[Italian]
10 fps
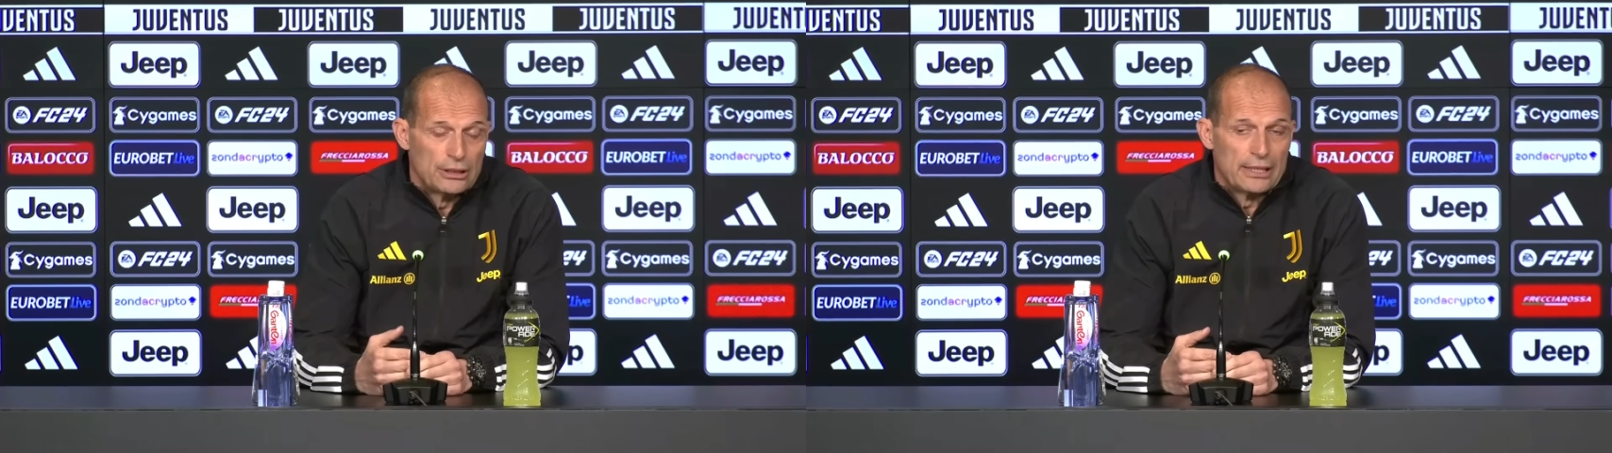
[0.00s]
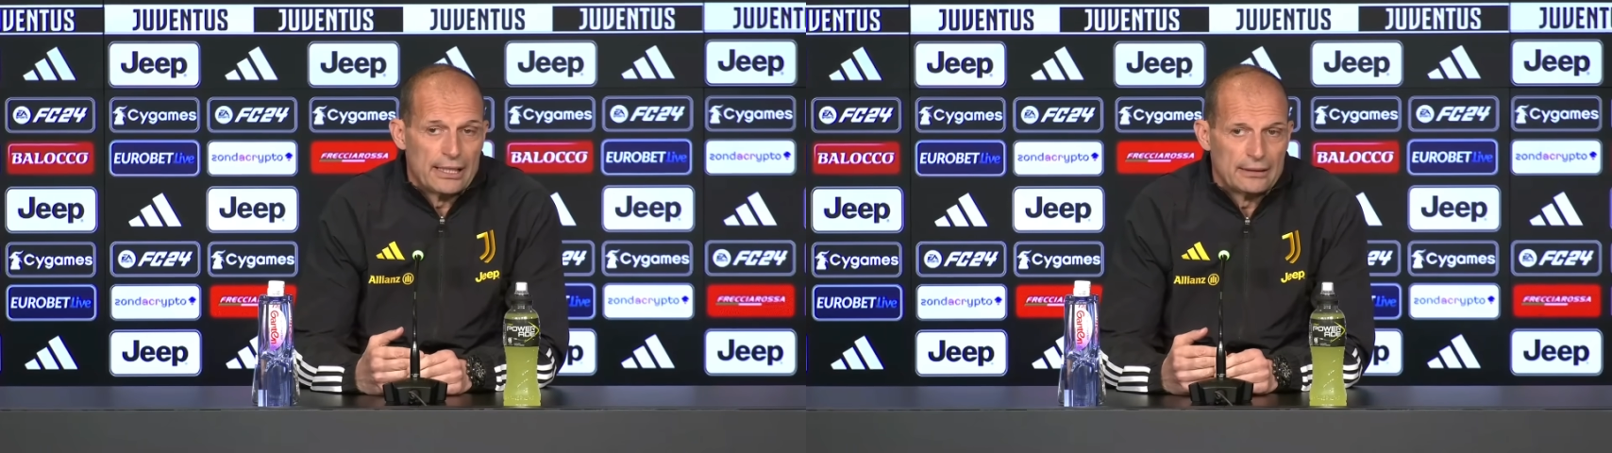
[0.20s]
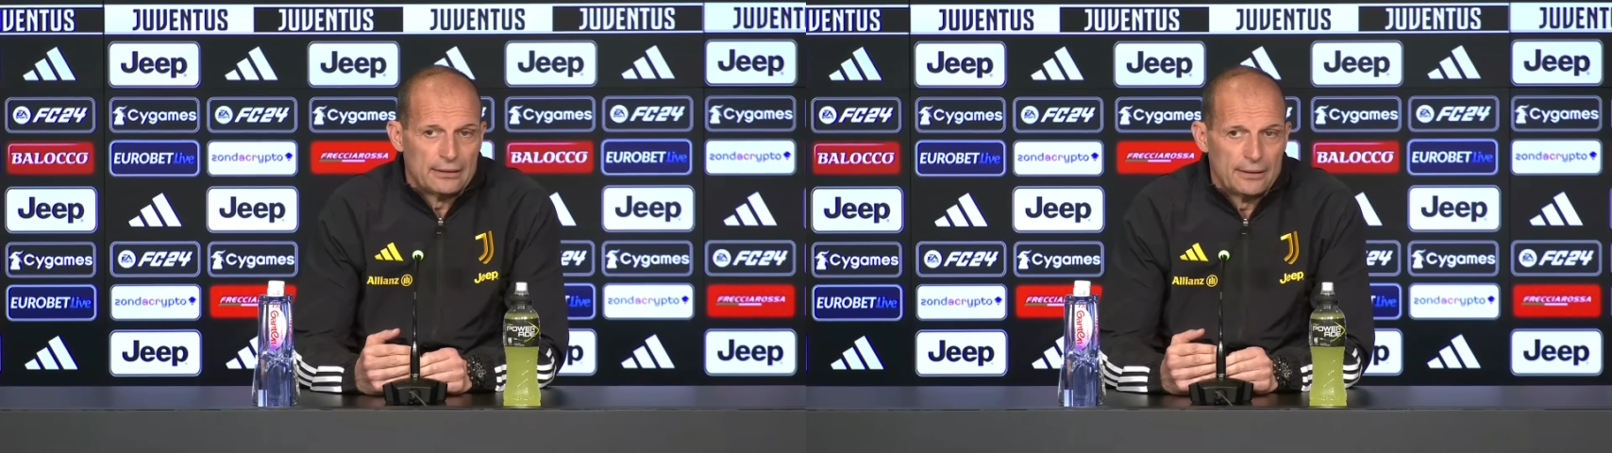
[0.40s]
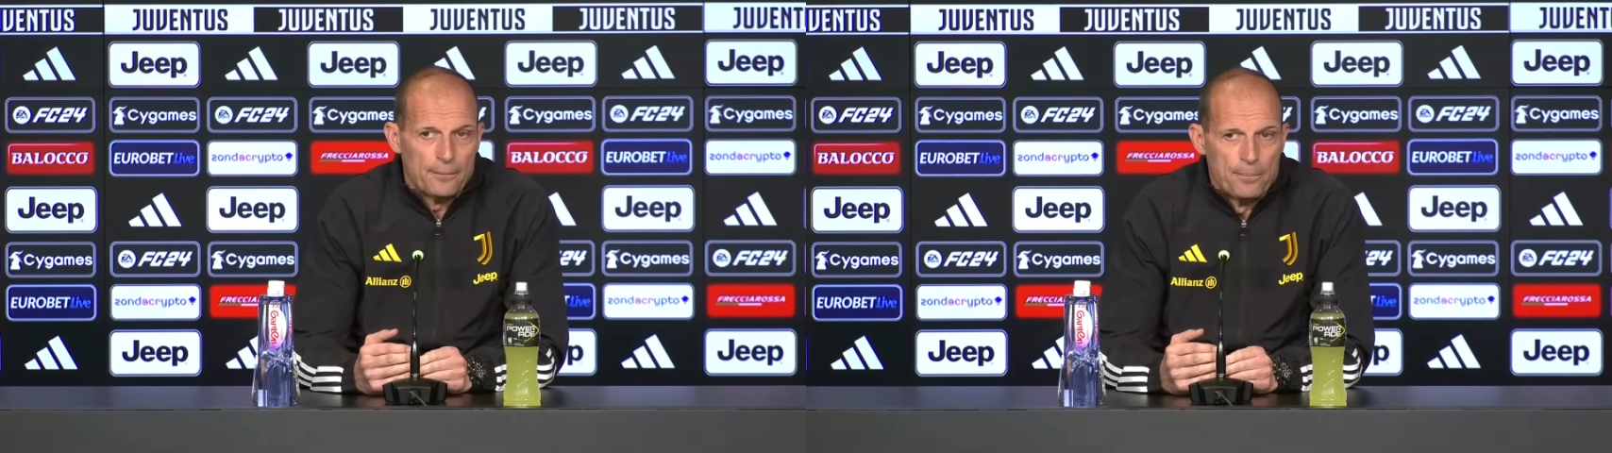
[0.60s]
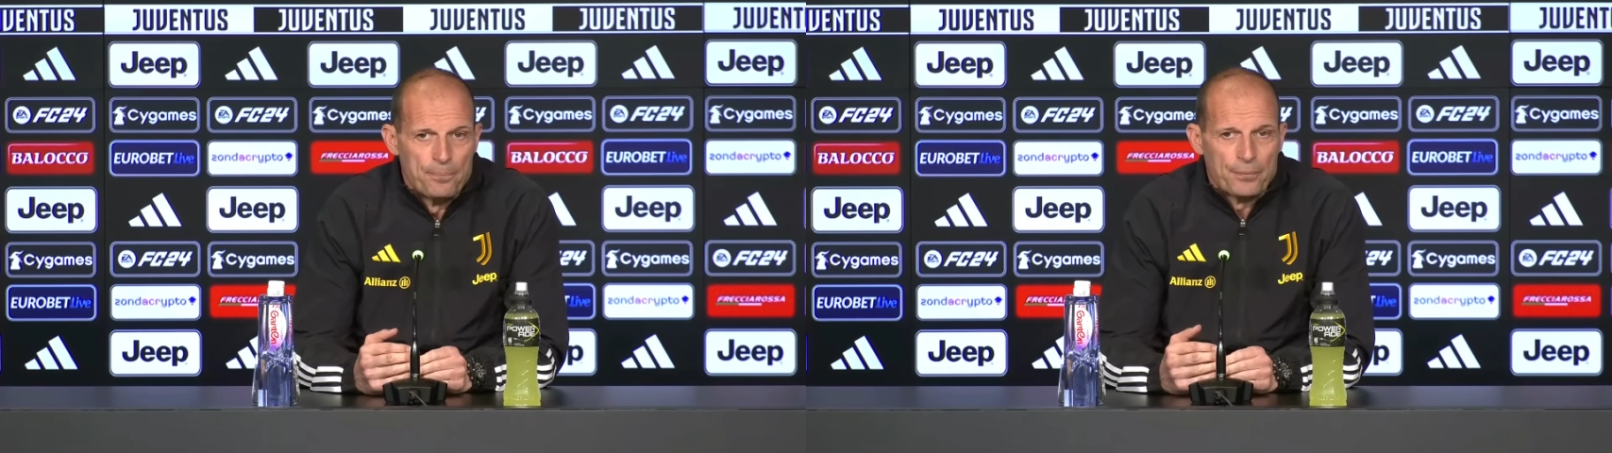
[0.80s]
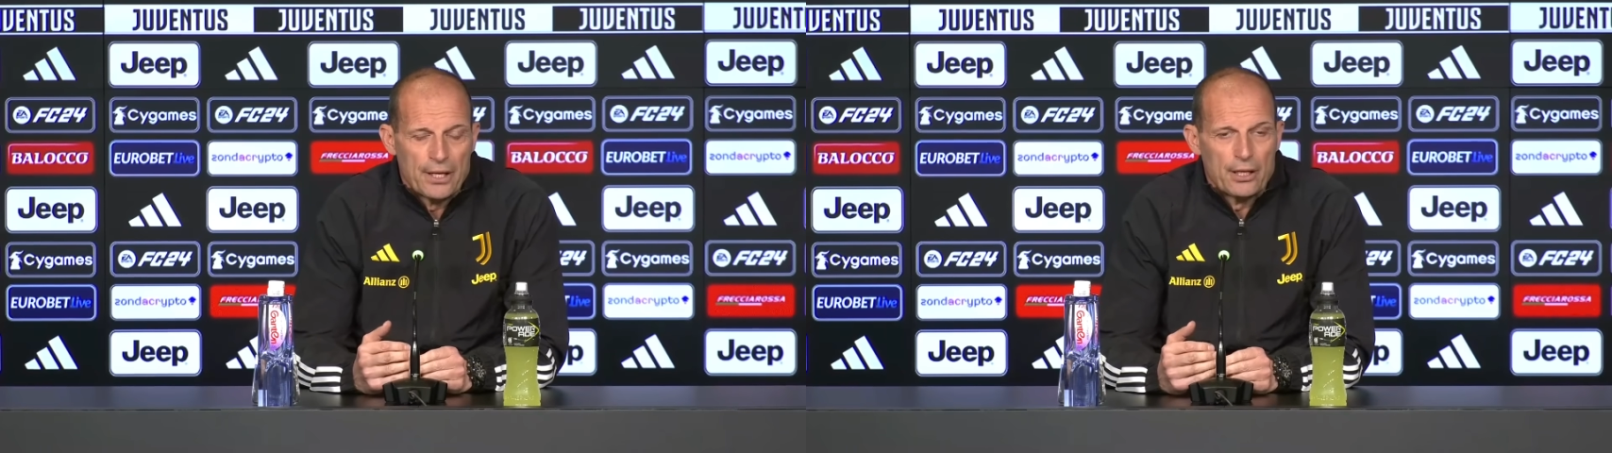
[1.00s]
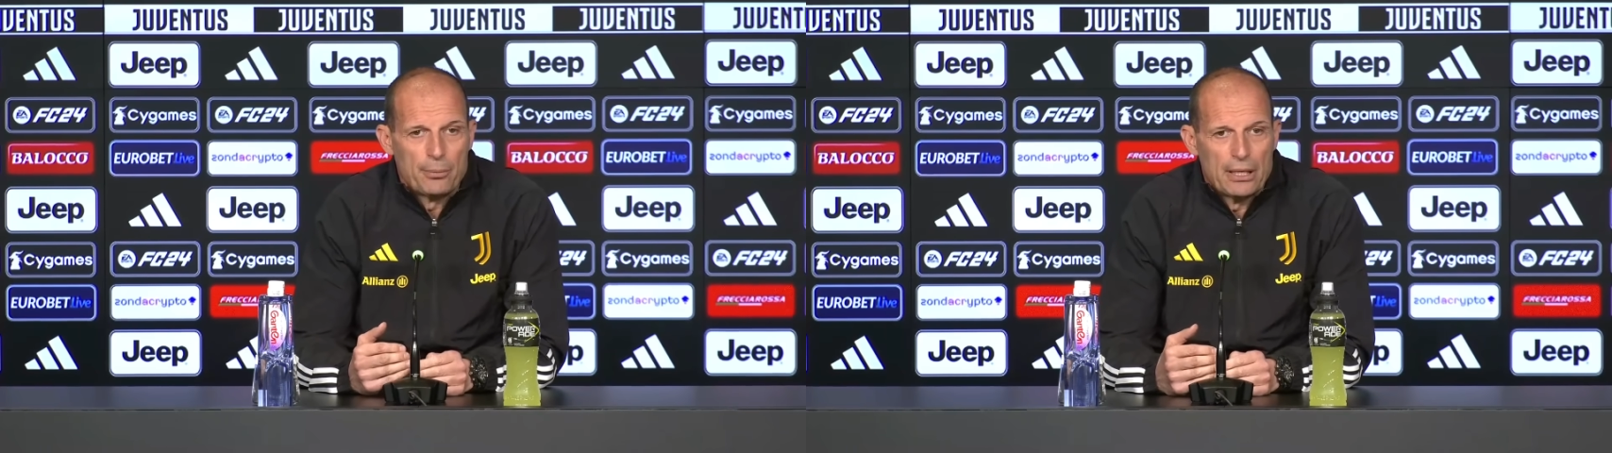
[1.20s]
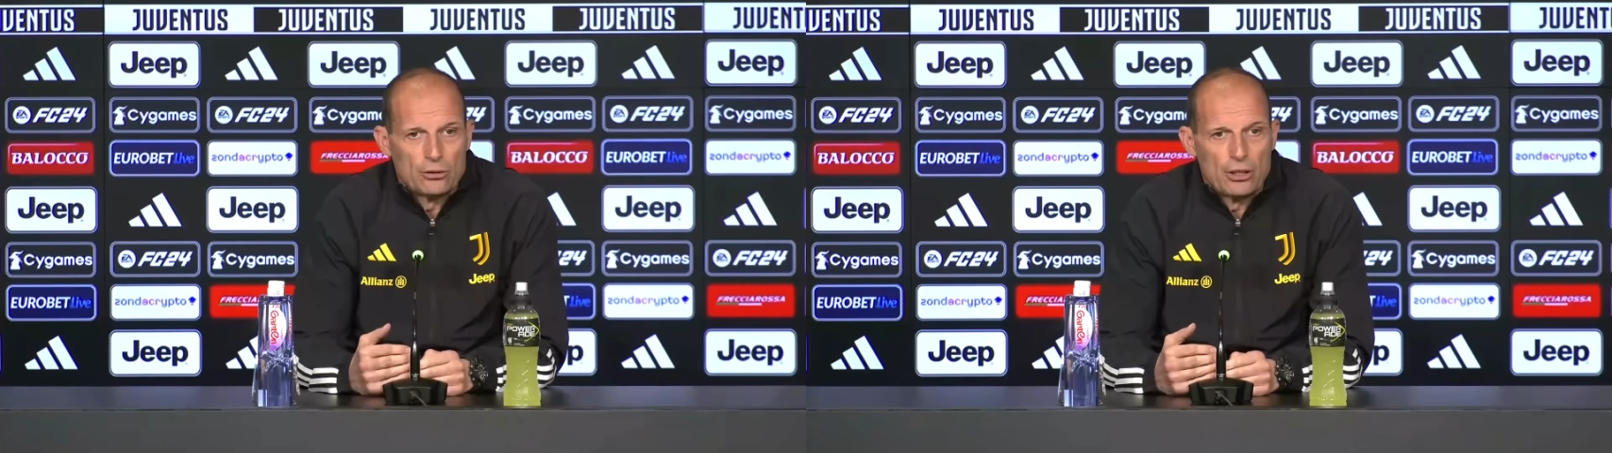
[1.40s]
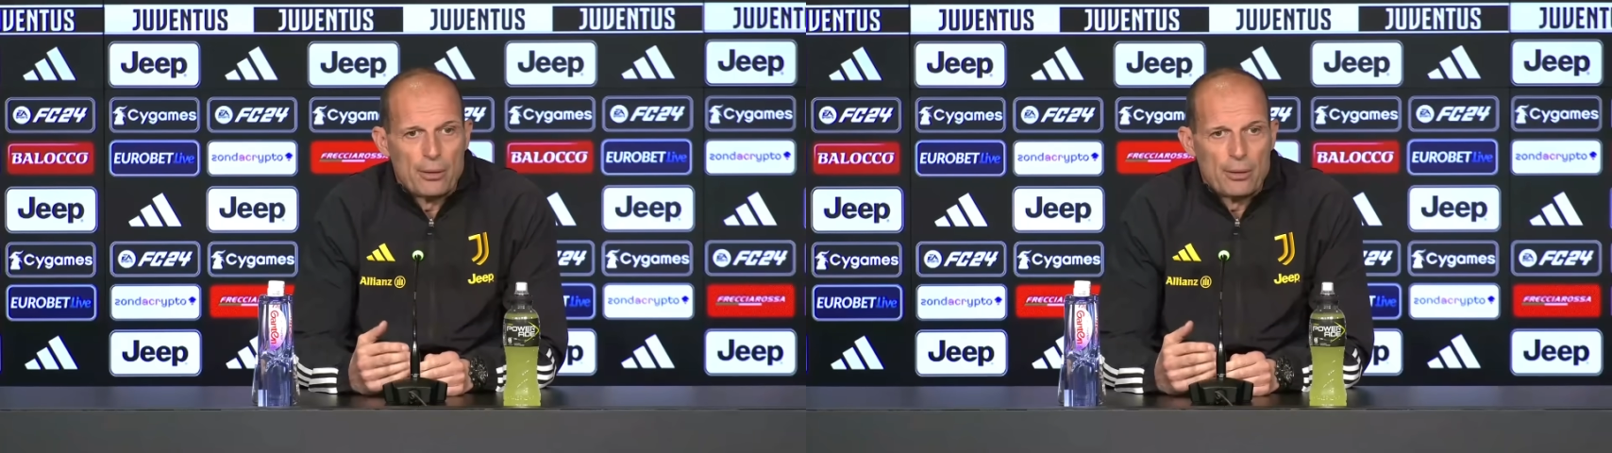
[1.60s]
diretti e ripeto,